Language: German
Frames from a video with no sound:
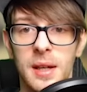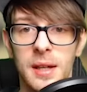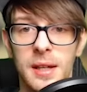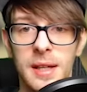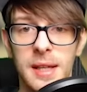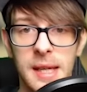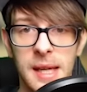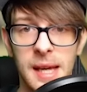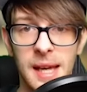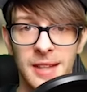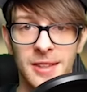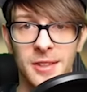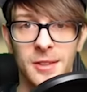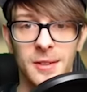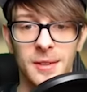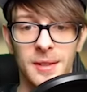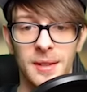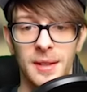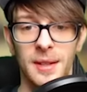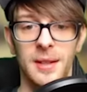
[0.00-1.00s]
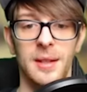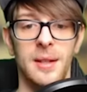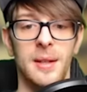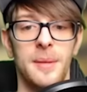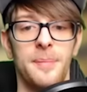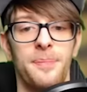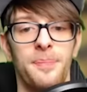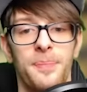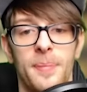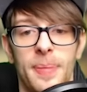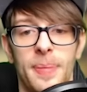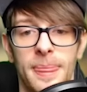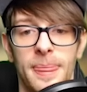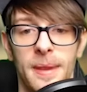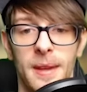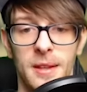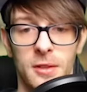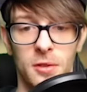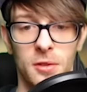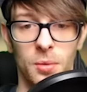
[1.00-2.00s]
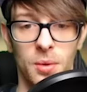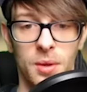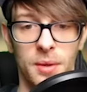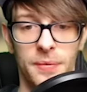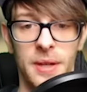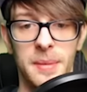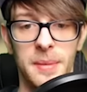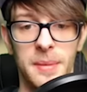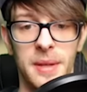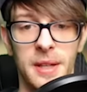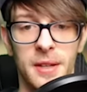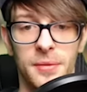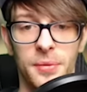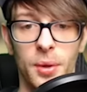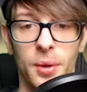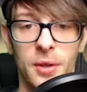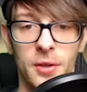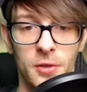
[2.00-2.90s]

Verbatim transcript: Yes. So gefällt mir das, Freunde.